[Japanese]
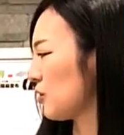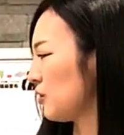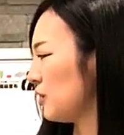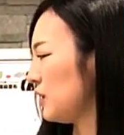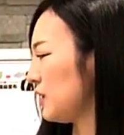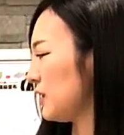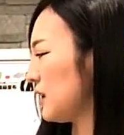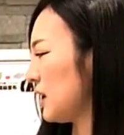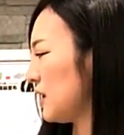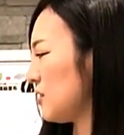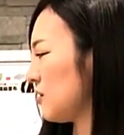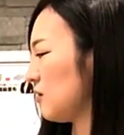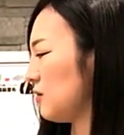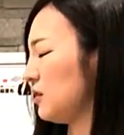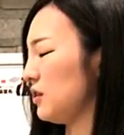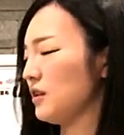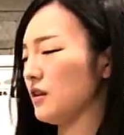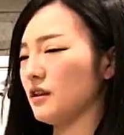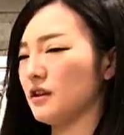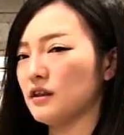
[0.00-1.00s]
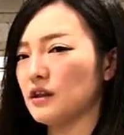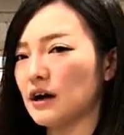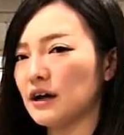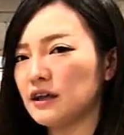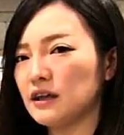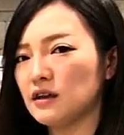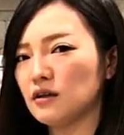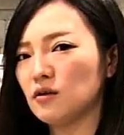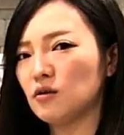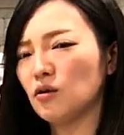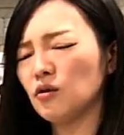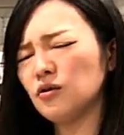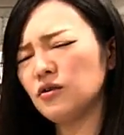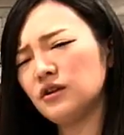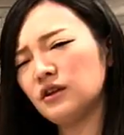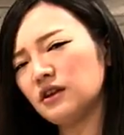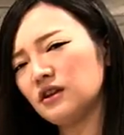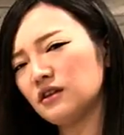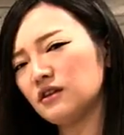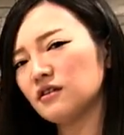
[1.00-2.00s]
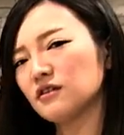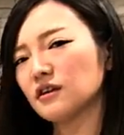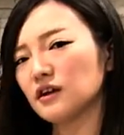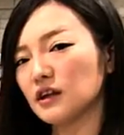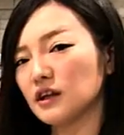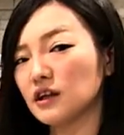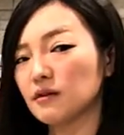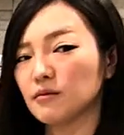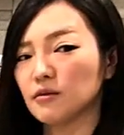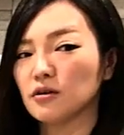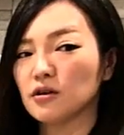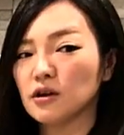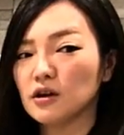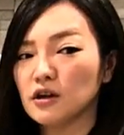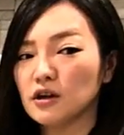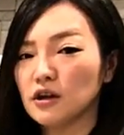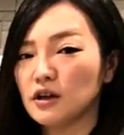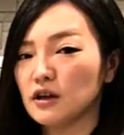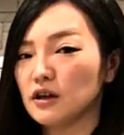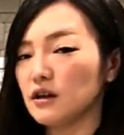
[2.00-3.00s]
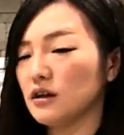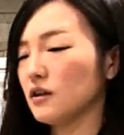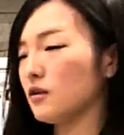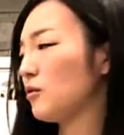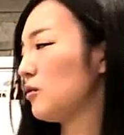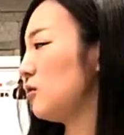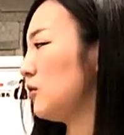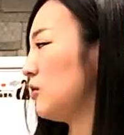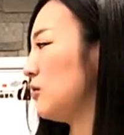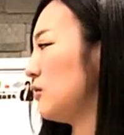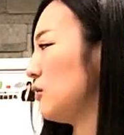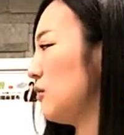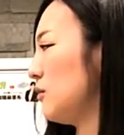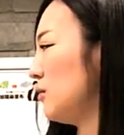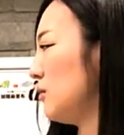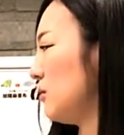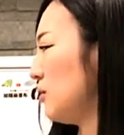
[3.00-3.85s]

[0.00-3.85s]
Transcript: 書人大書人大権人っていうんですかね多分、えー、とい